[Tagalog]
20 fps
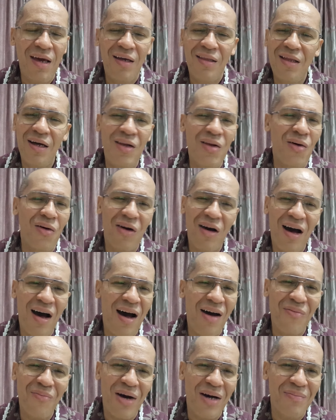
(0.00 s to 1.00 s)
naloka
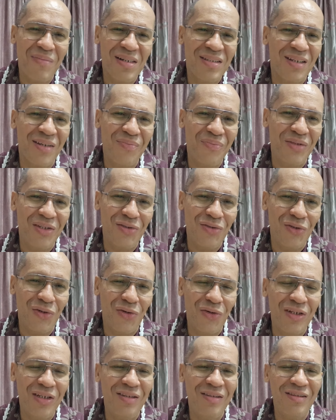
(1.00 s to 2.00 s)
ang mamasam ninyo,
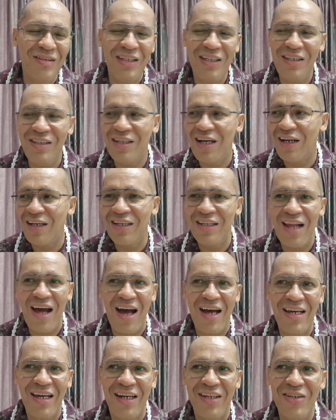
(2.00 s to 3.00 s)
hindi niya
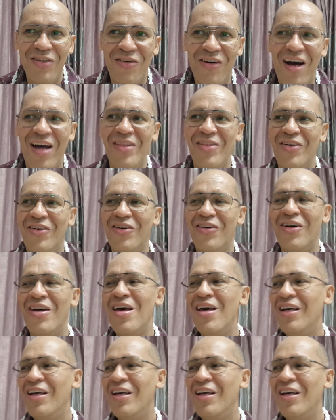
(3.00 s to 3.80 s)
kinaya yung ano,